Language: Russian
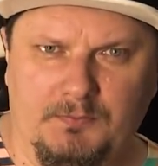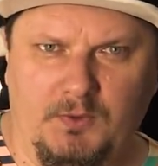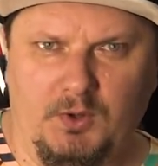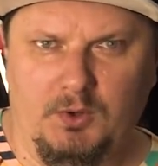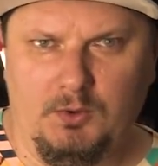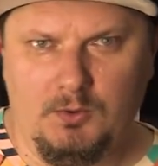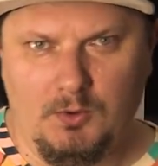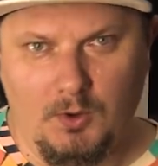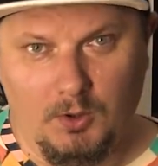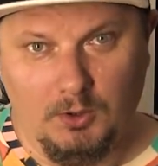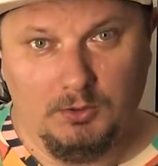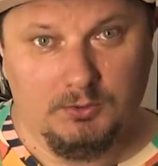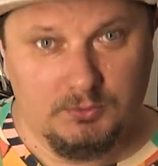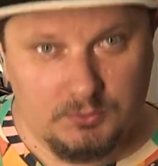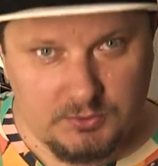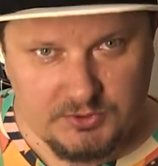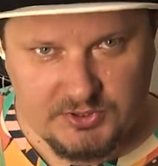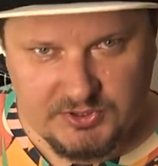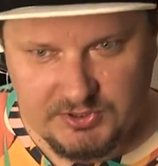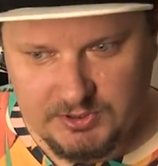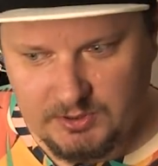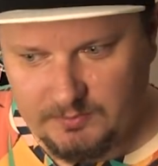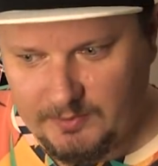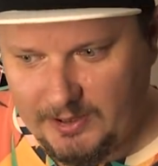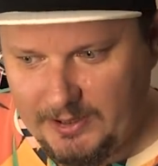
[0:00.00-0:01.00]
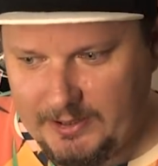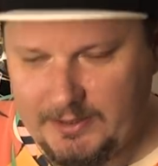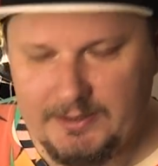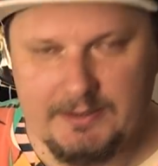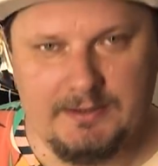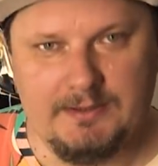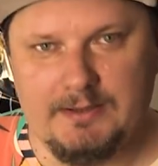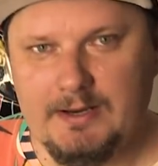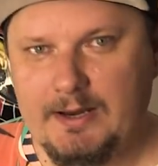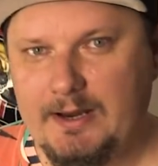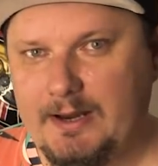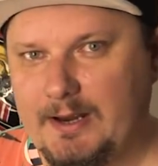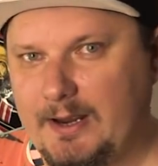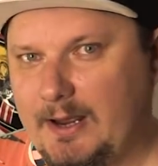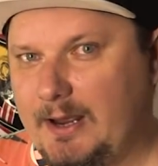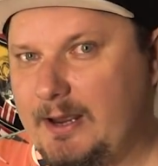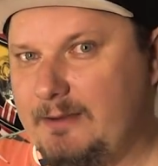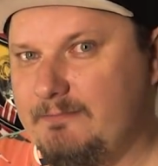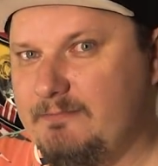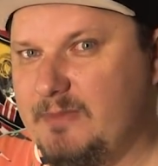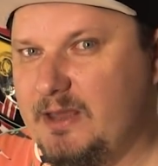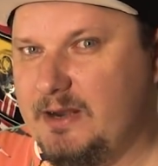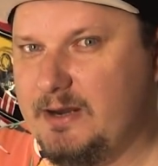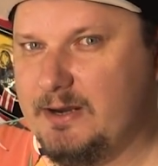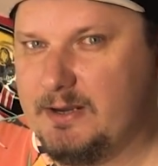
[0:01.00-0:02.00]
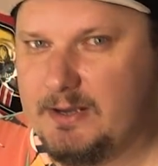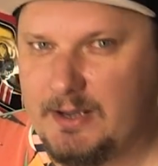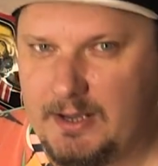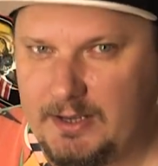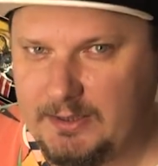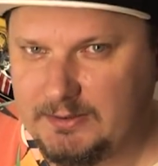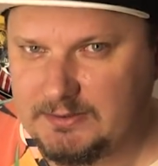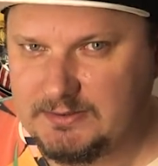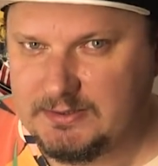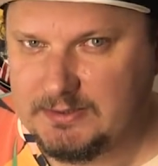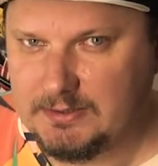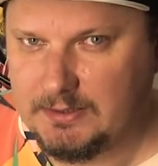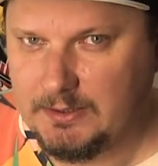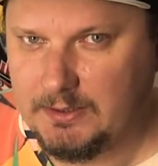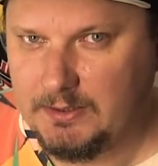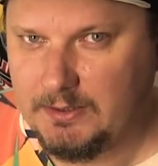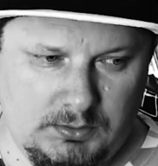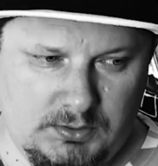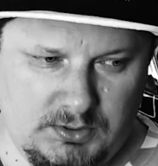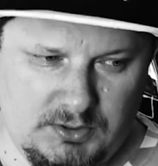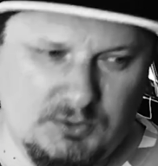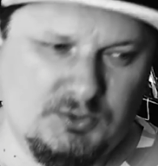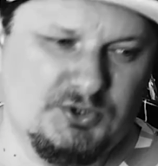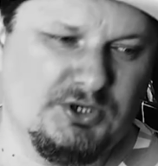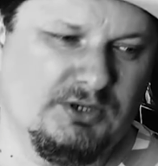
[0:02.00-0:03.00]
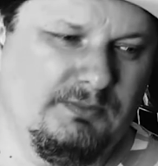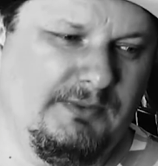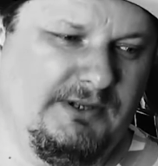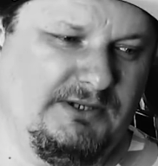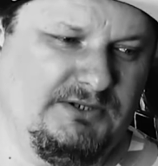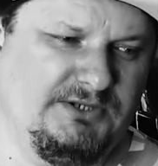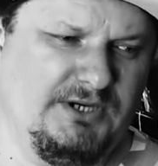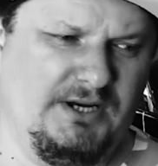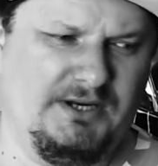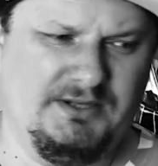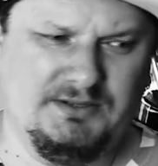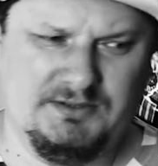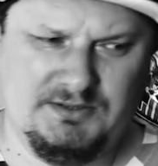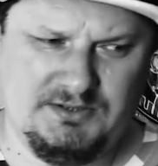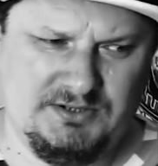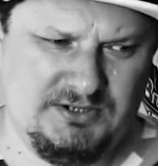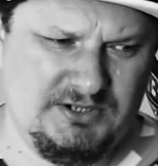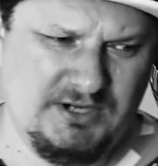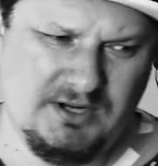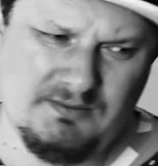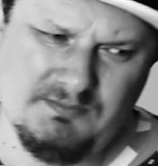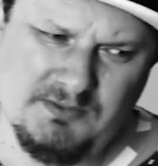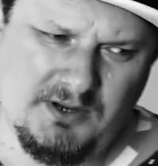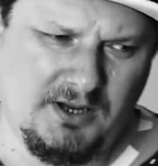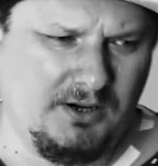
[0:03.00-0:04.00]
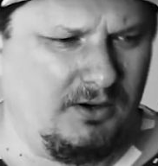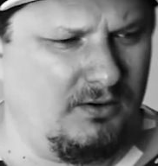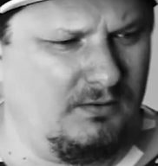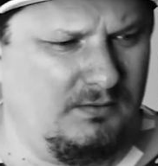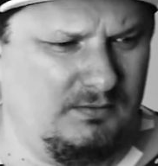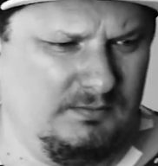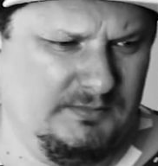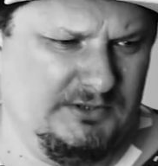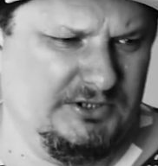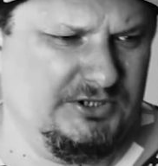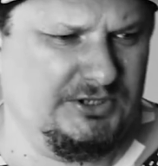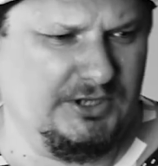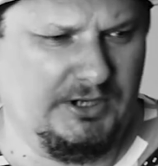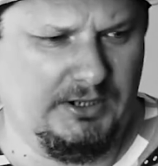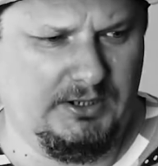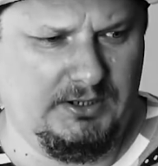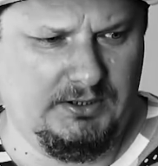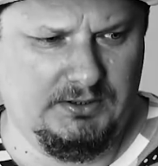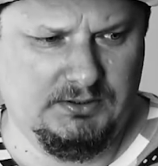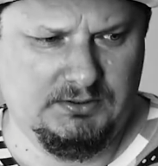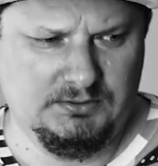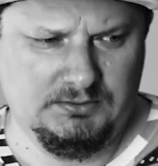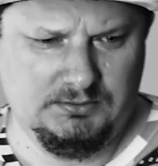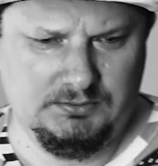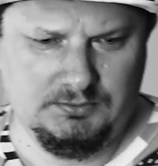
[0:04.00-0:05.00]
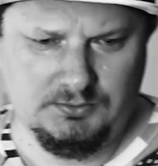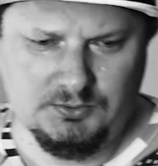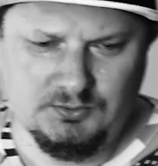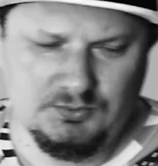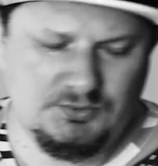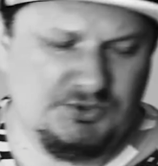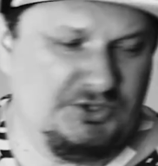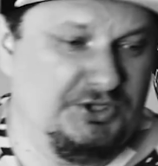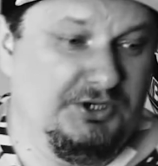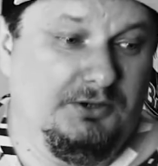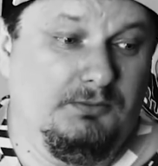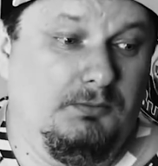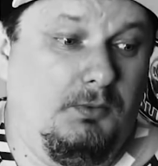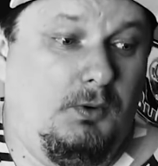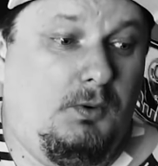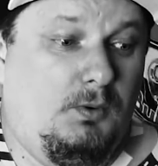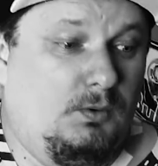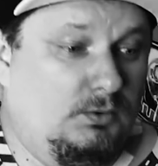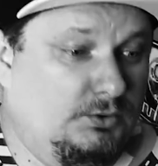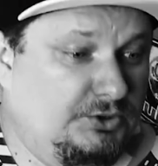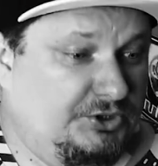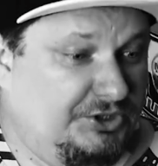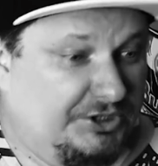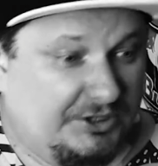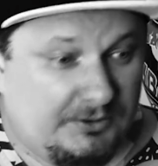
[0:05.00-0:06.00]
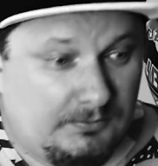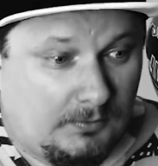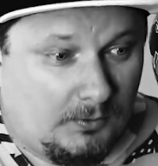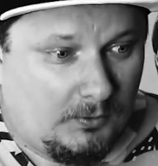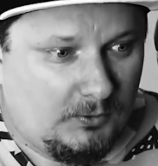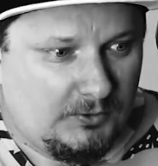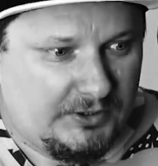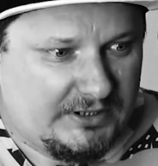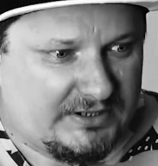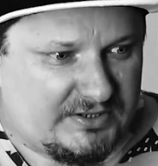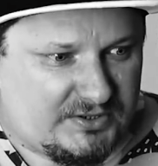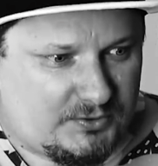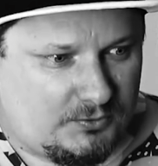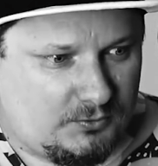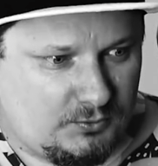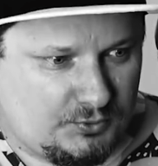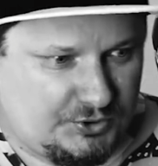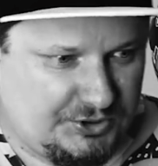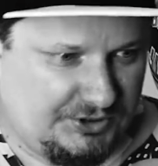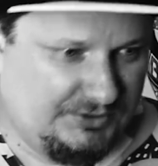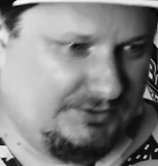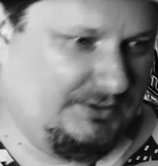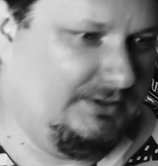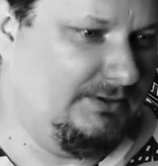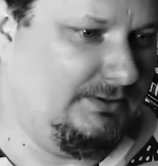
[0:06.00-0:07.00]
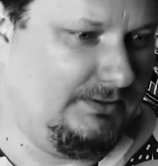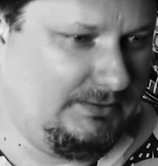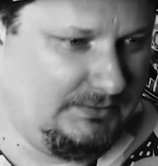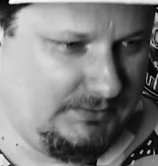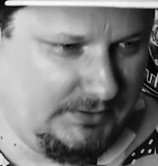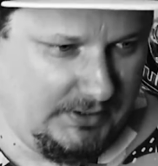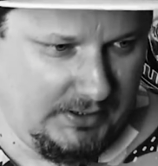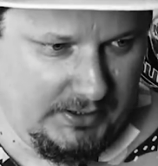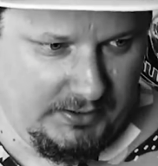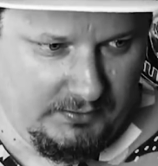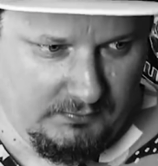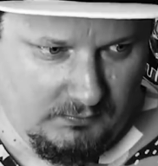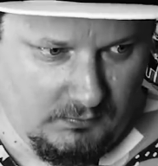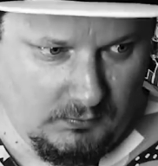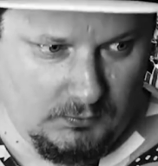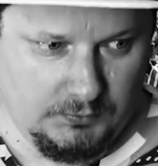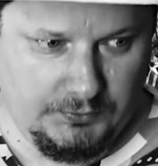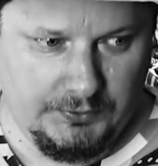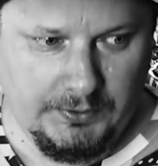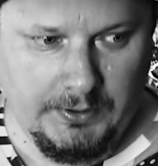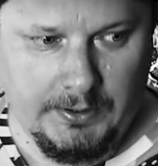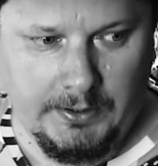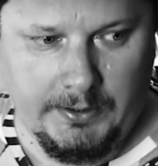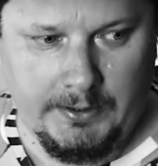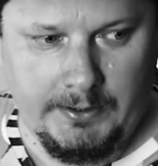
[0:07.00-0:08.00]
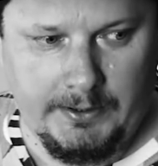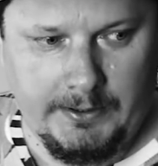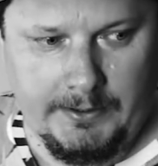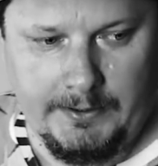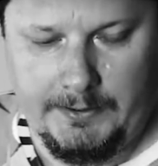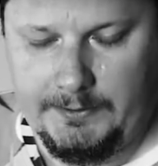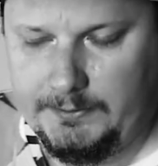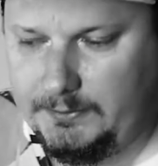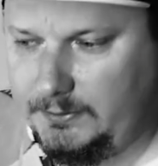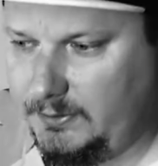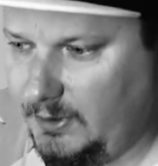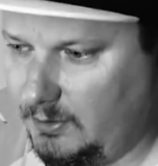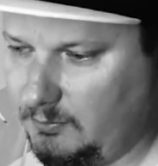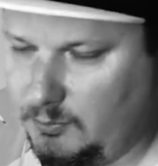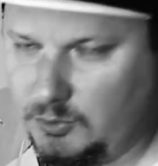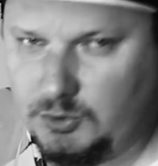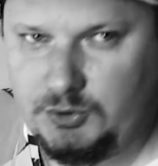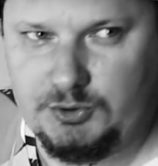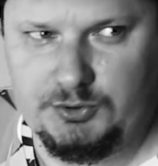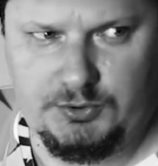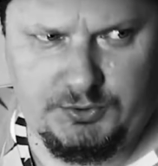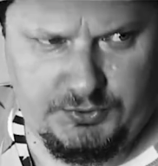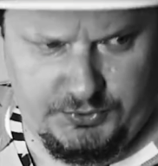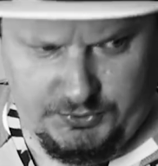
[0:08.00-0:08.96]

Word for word: но гонку снимали не американцы. Слушай, Молчалин, чья бы корова мычала? Ну, чему? Чему нас учит этот Голливуд? Тому, что